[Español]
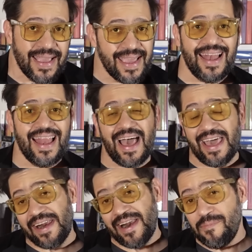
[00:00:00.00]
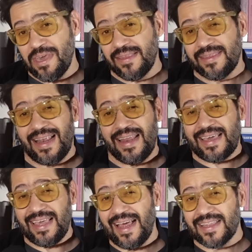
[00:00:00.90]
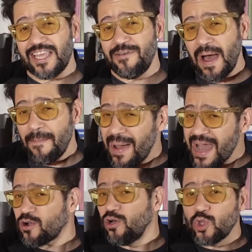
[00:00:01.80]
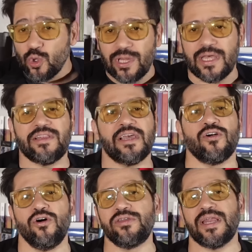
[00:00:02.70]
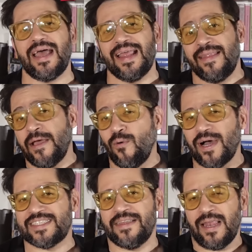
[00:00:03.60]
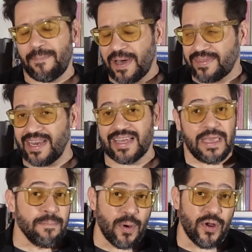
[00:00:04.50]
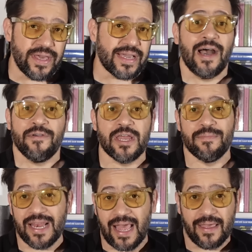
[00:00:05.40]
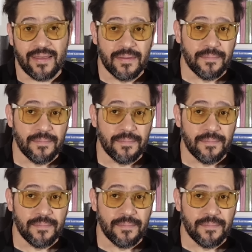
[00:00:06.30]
Es la herramienta legislativa más contundente contra el desguace de la patria que impone Javier Milei.